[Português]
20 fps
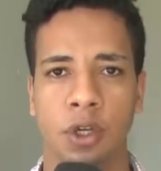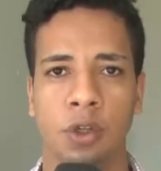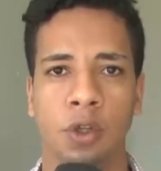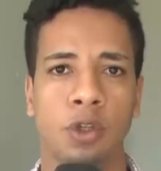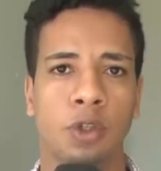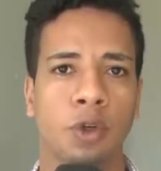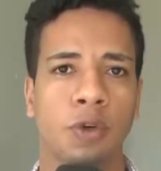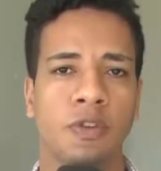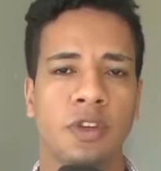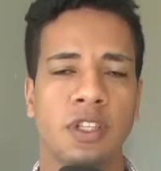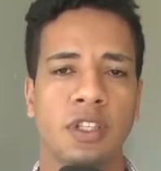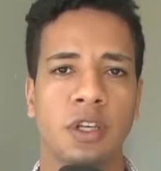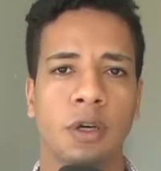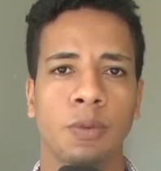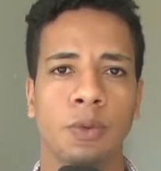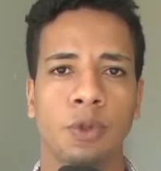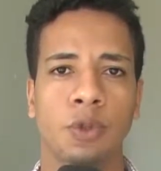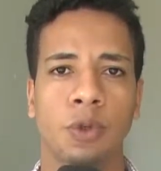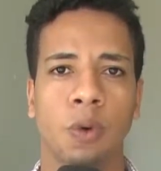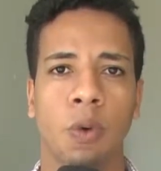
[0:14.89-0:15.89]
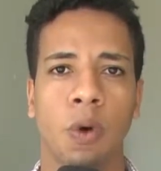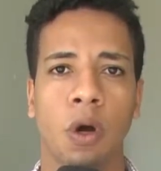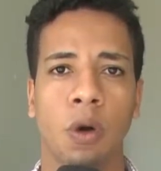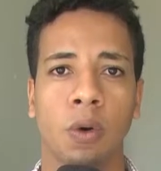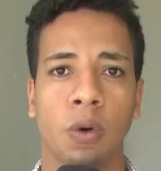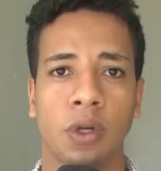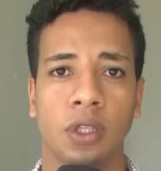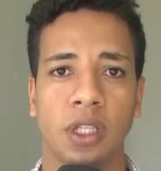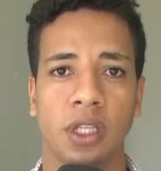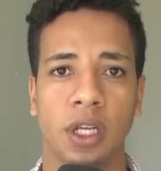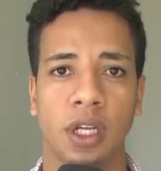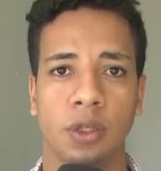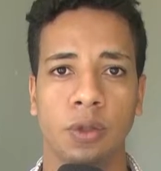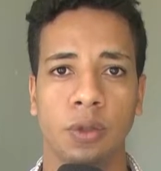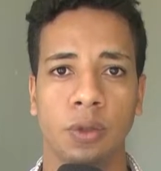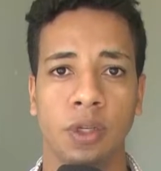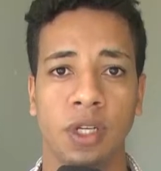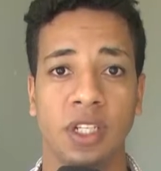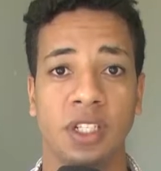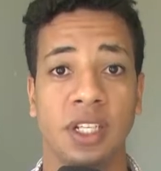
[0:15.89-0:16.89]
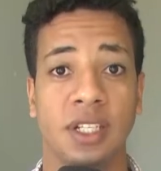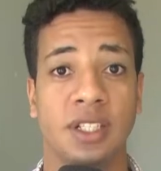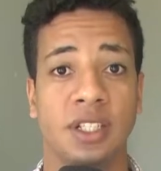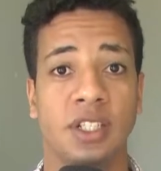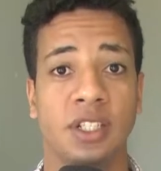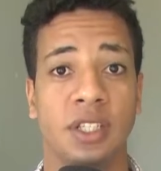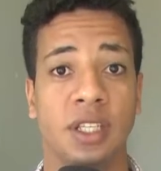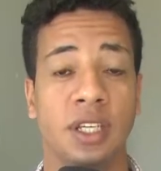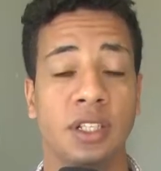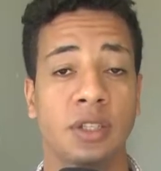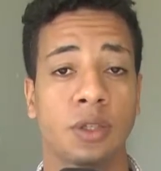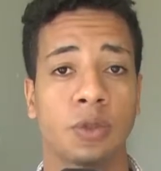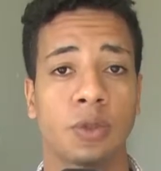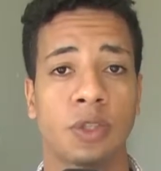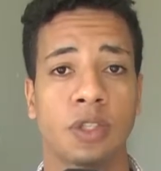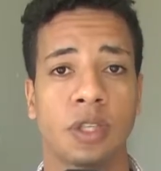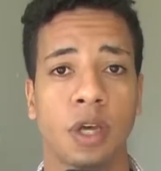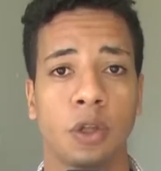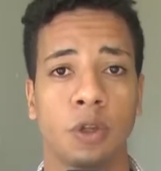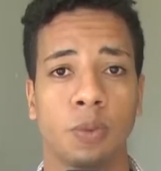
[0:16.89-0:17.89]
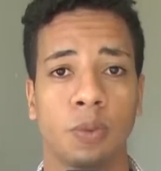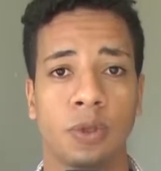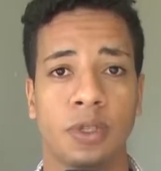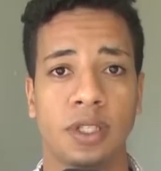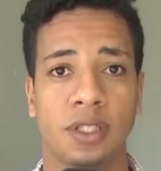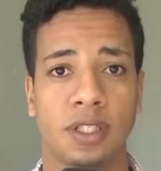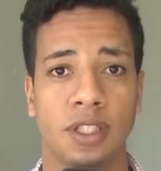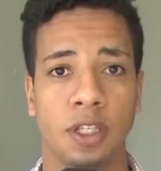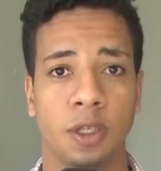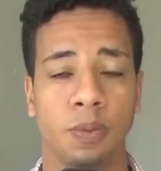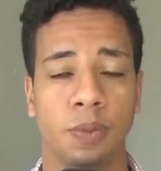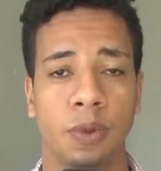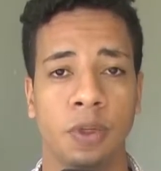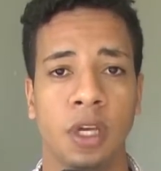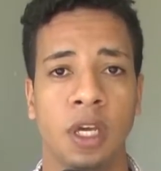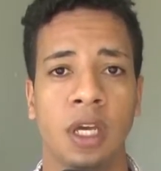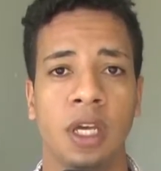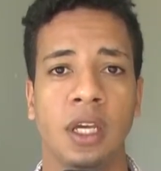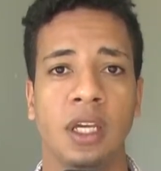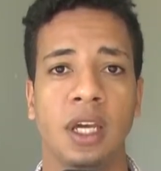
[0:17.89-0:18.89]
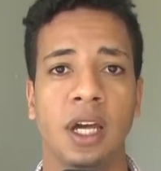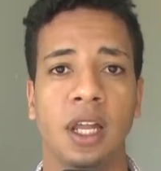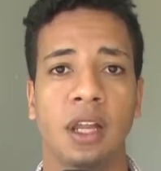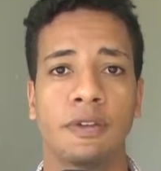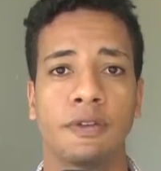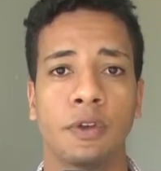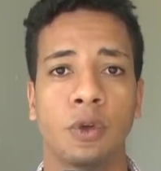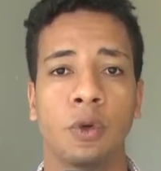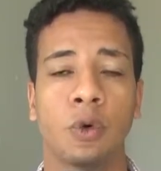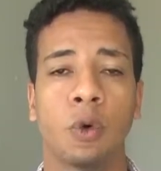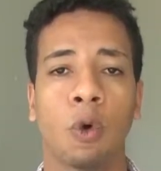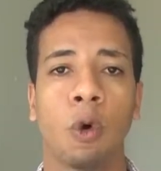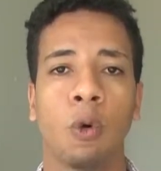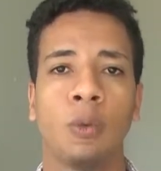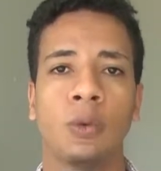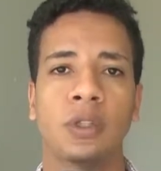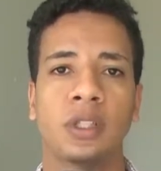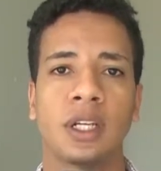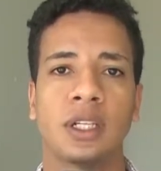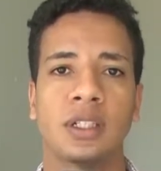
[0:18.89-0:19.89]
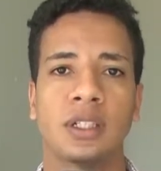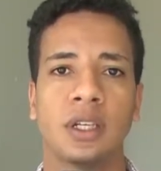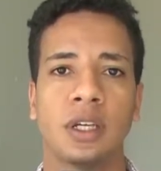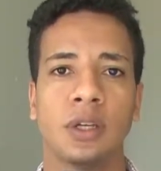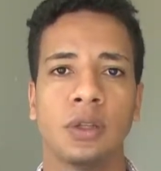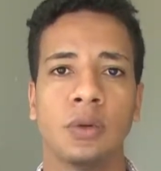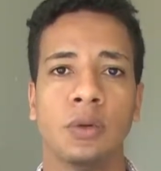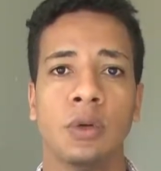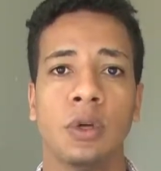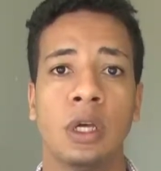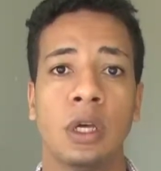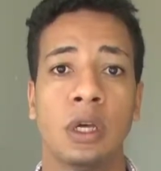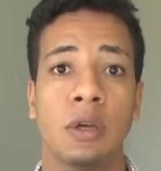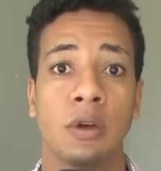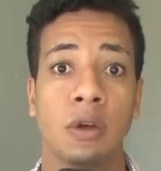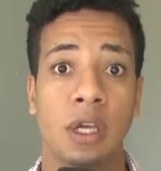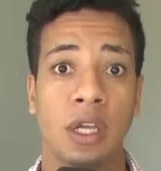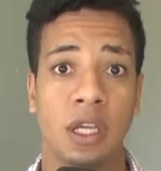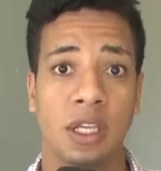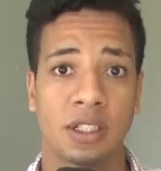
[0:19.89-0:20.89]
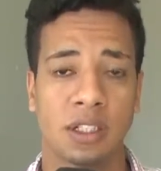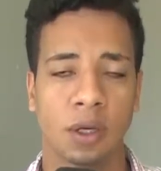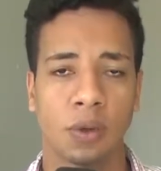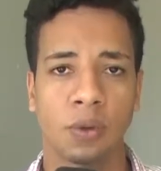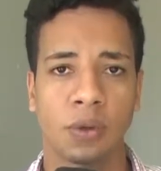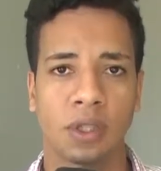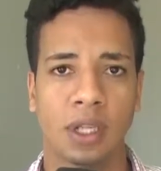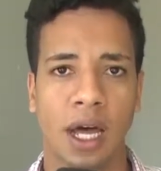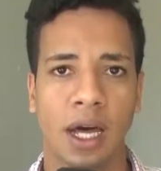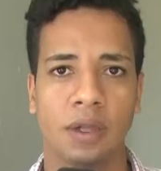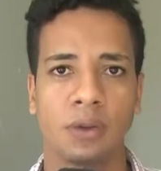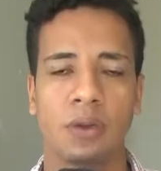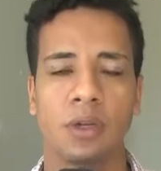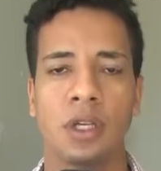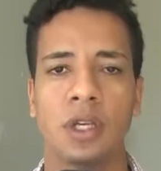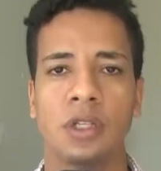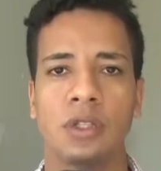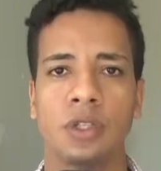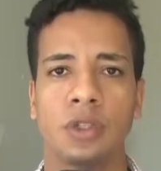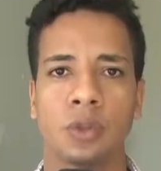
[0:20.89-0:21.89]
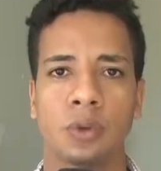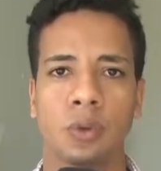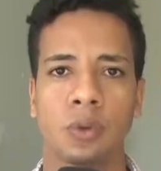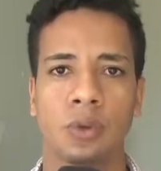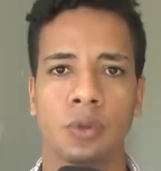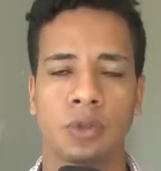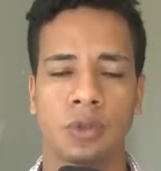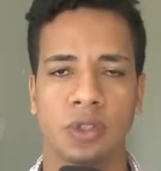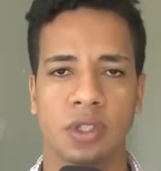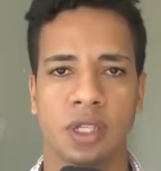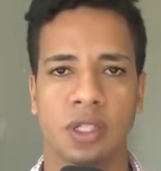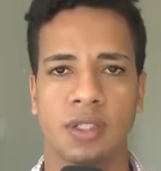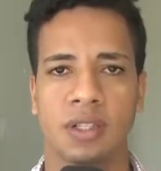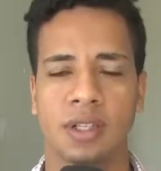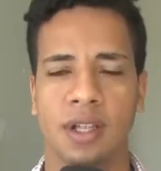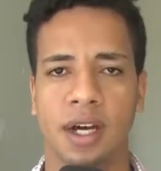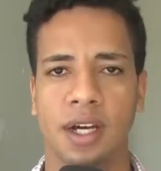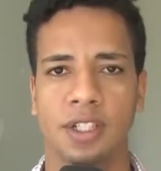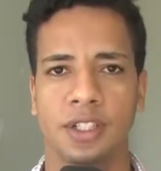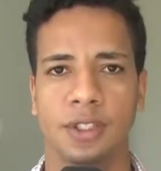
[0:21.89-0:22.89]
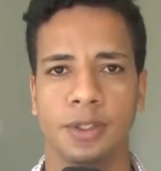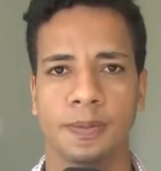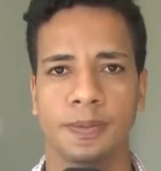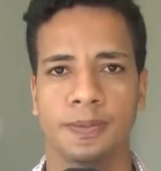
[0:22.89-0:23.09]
Nós conversamos com a coordenadora de assistência social do município e ela falou como está sendo executado esses cursos na cidade.